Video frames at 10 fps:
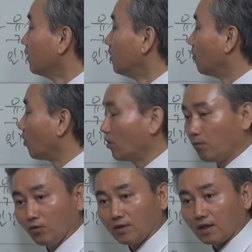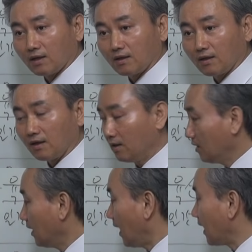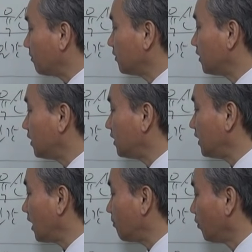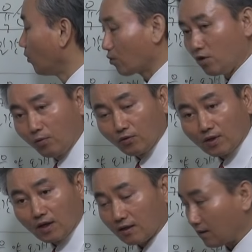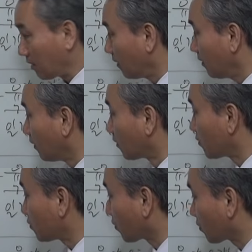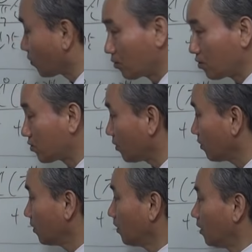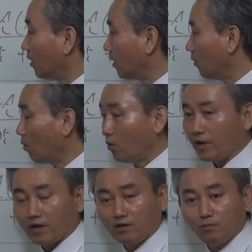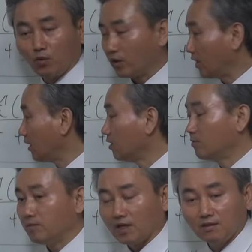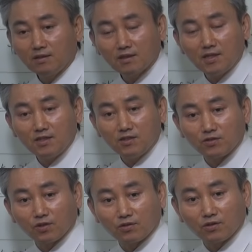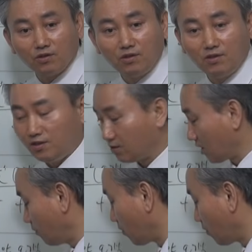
을목을 본다라든가, 아니면 지지의 묘를 본다라든가, 어느 쪽도, 그렇죠? 오행은 목인데 음양은 틀린 녀석들 이렇게